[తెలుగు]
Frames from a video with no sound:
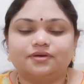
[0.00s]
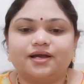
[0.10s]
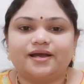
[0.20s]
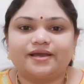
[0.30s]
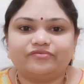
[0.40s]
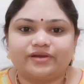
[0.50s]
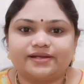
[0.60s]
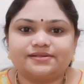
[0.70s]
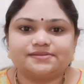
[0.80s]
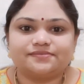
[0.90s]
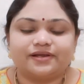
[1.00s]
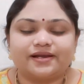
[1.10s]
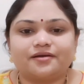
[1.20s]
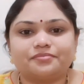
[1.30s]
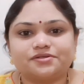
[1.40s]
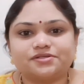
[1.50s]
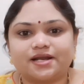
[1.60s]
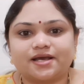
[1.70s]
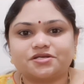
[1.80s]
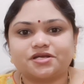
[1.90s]
హాయ్ ఫ్రెండ్స్ వెల్కమ్ టు శ్రీ
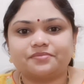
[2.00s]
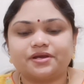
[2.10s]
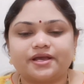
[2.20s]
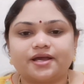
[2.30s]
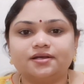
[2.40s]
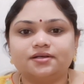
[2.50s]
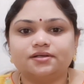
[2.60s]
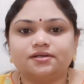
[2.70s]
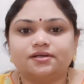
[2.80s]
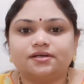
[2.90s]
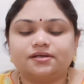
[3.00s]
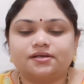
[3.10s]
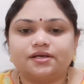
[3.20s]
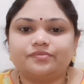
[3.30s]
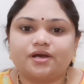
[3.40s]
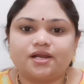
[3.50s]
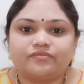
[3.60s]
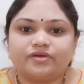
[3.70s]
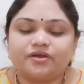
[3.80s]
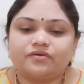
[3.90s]
లక్ష మీడియా ఇవాళ
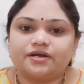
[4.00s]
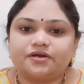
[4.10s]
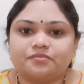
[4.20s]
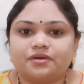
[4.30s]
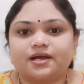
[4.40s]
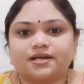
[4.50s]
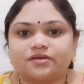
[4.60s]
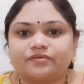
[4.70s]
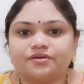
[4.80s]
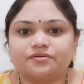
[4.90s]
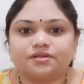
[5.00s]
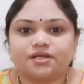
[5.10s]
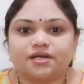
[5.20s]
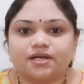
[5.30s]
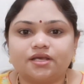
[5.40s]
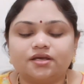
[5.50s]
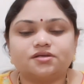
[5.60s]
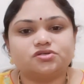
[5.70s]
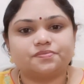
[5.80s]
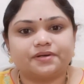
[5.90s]
వీడియో ఏంటో మీకు అర్థమై ఉంటుందండి
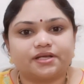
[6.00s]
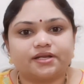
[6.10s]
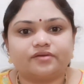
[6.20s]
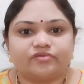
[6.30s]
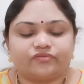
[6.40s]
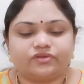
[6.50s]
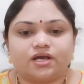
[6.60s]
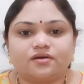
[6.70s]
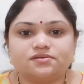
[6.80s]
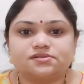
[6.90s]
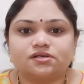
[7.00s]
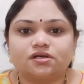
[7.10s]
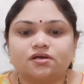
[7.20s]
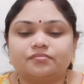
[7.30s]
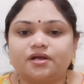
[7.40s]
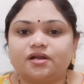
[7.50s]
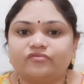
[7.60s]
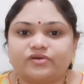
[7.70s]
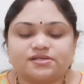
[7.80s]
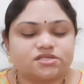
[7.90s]
జూపిటర్ ఇన్ ఫిఫ్త్ హౌస్ మనం
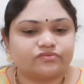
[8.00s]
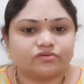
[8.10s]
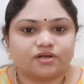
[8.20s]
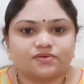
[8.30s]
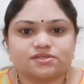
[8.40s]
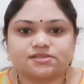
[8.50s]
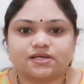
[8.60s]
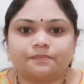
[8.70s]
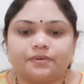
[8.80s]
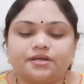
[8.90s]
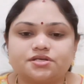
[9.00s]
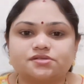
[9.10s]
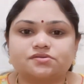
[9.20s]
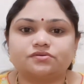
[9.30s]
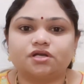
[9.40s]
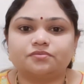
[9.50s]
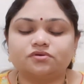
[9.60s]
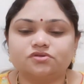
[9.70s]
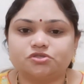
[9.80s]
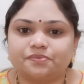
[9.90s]
ఫస్ట్ ఫోర్ హౌసెస్ కంప్లీట్ చేసుకున్నాము
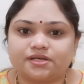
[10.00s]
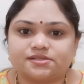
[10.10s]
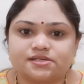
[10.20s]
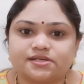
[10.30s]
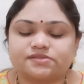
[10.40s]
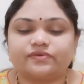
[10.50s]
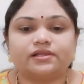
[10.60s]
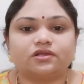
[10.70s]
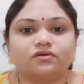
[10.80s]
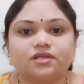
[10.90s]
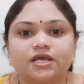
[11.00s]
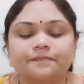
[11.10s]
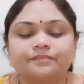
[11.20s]
జూపిటర్ సిరీస్ వెళ్తోంది